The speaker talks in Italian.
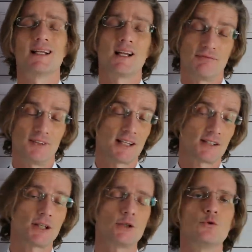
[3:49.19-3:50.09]
delle
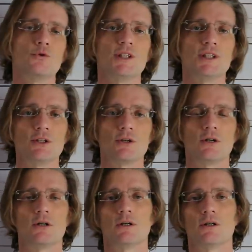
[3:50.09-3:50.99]
finestre in cui
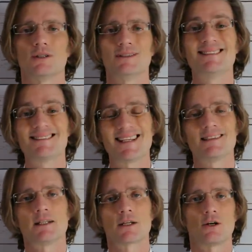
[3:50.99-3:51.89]
io eh,
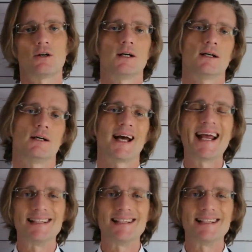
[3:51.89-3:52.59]
intenderò eh,